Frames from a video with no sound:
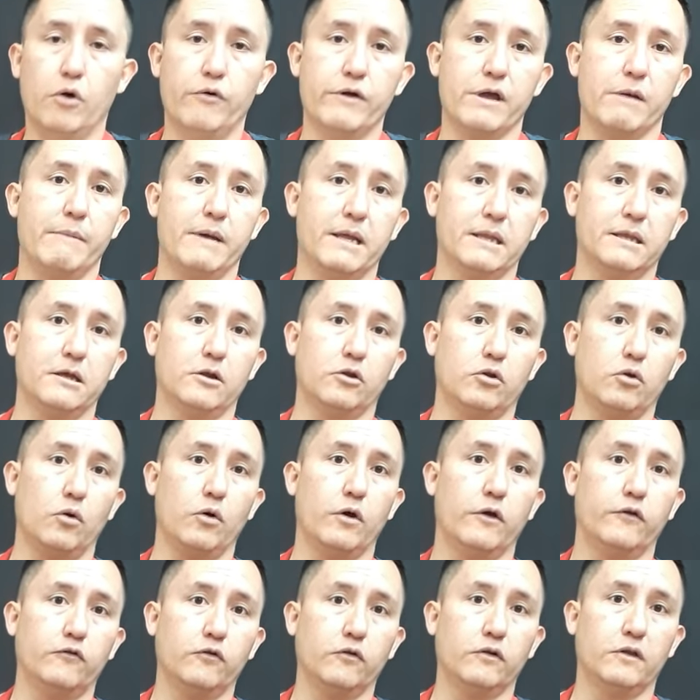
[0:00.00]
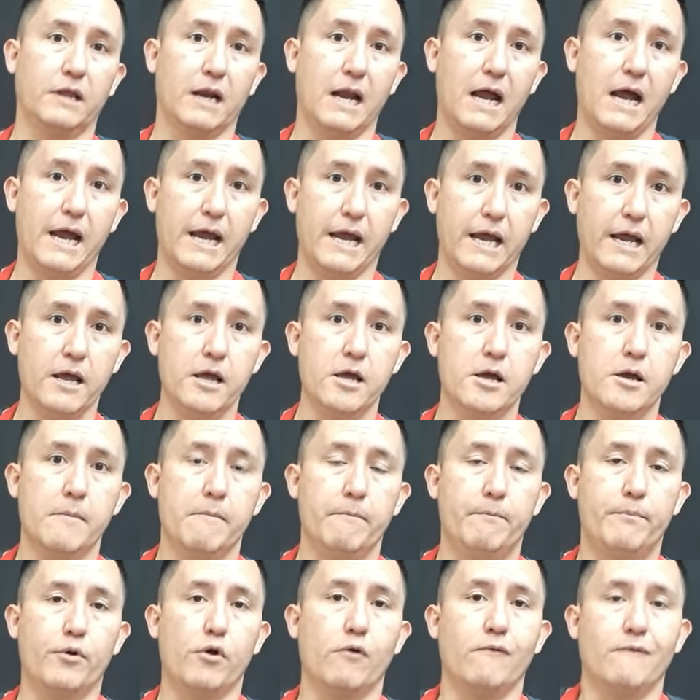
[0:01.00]
Obviamente todo eso trae
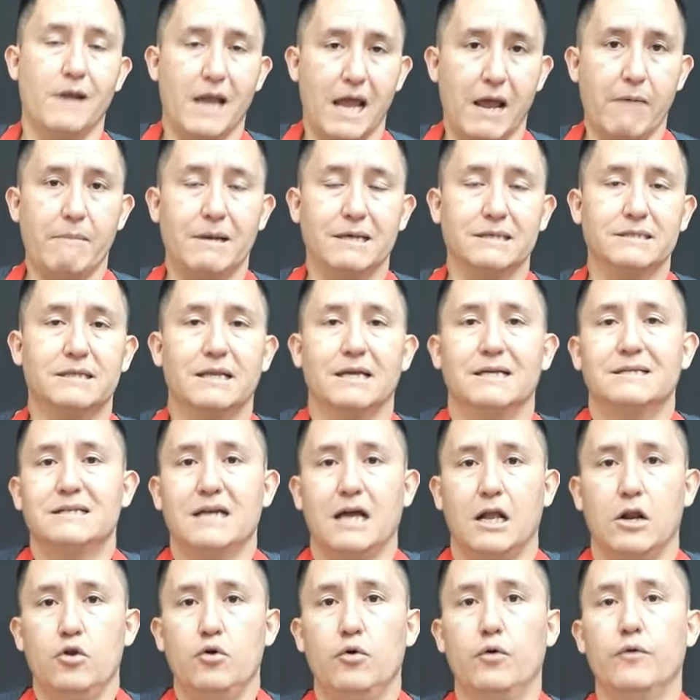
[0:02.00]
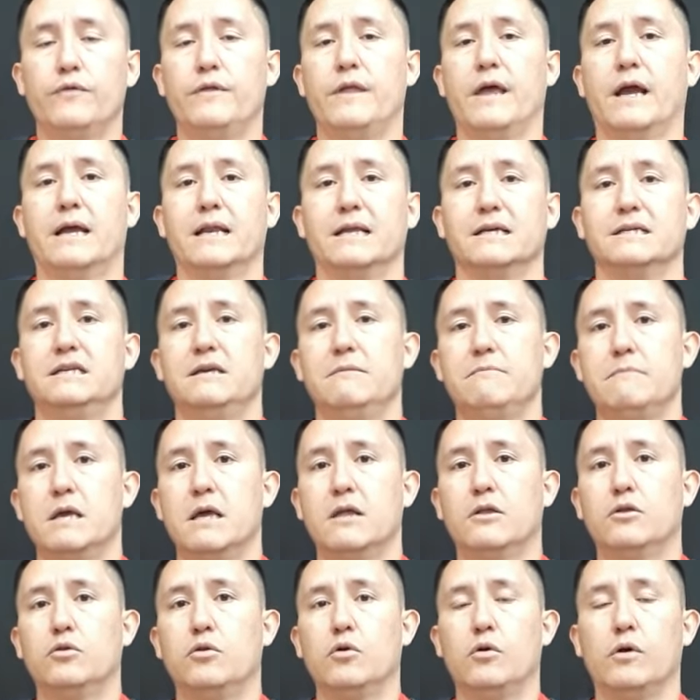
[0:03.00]
problemas de salud, de
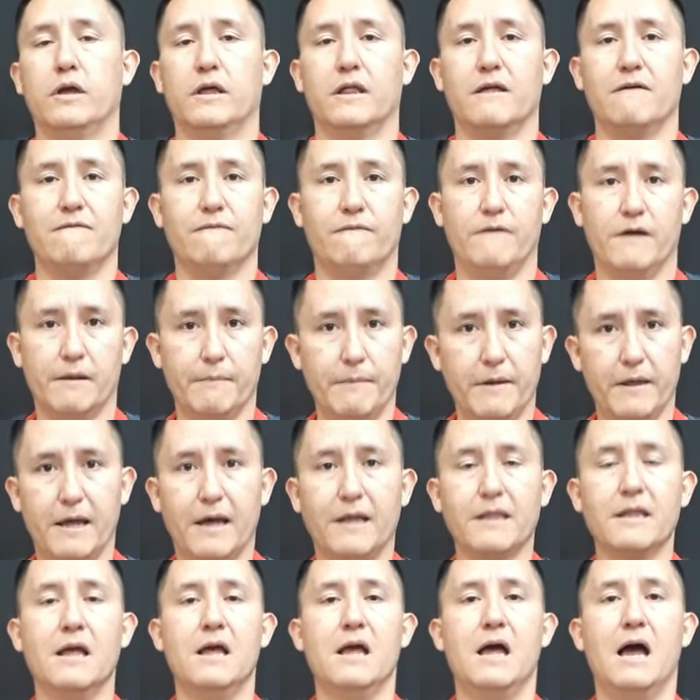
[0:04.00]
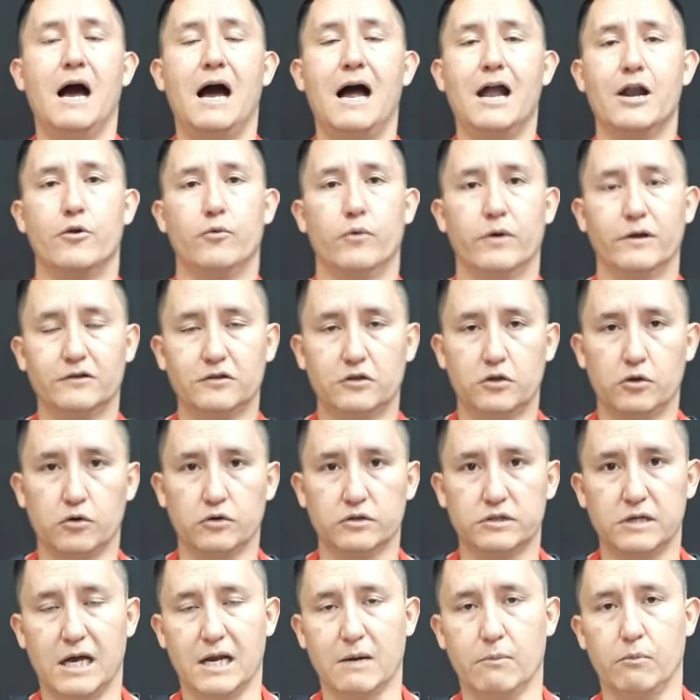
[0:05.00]
crecimiento y de enfermedad a
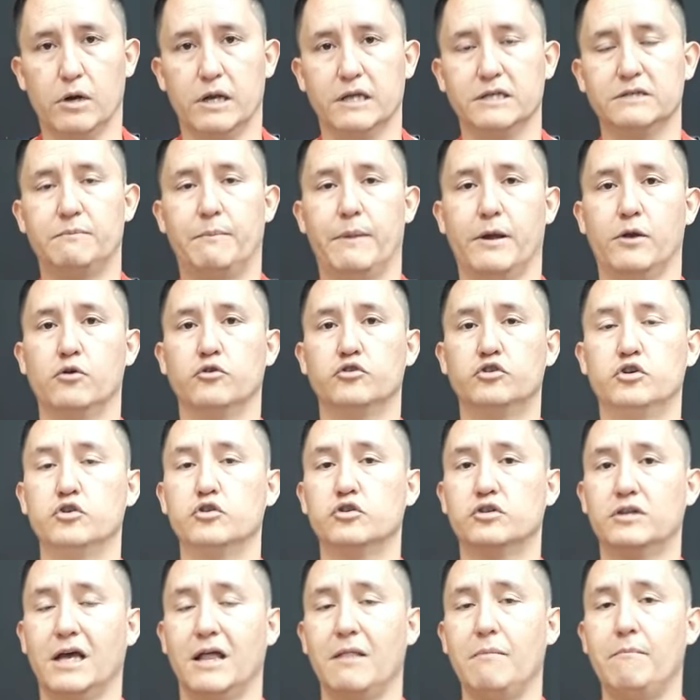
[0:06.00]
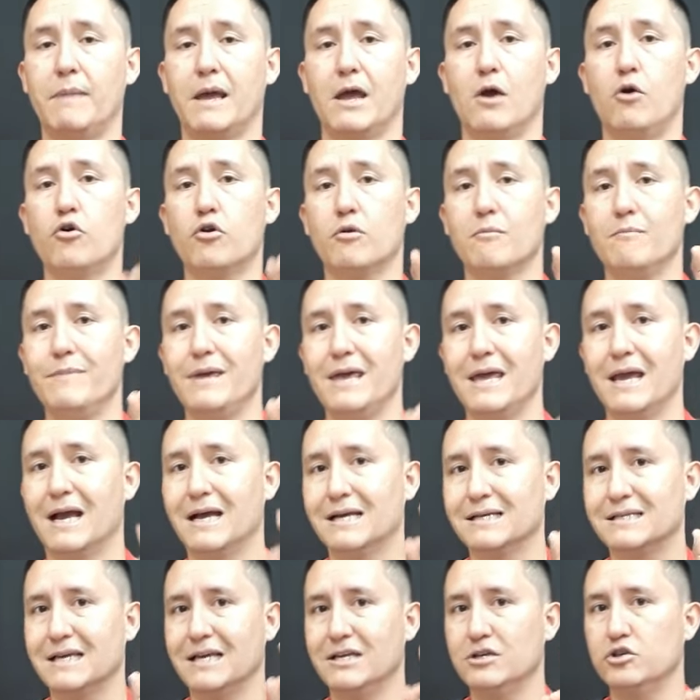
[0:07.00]
nuestros árboles. Pero si usted ve
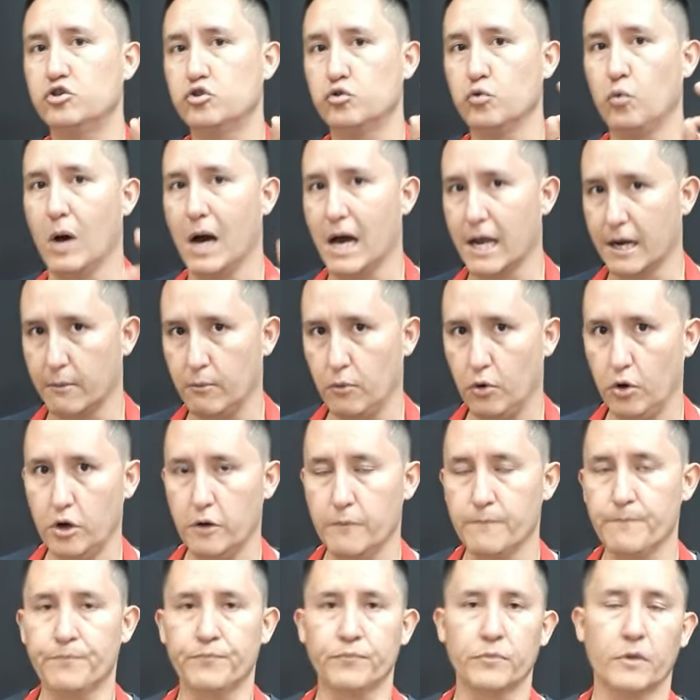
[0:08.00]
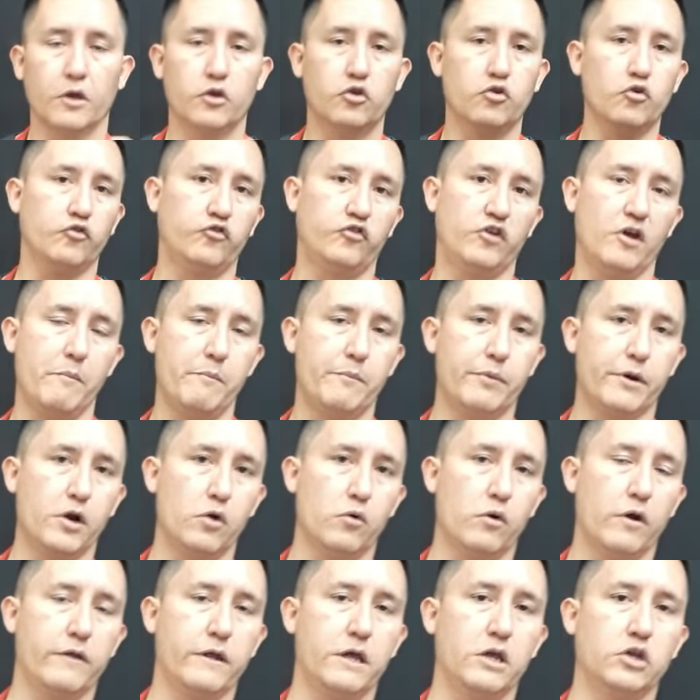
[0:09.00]
hormigas en su árbol, yo siempre lo he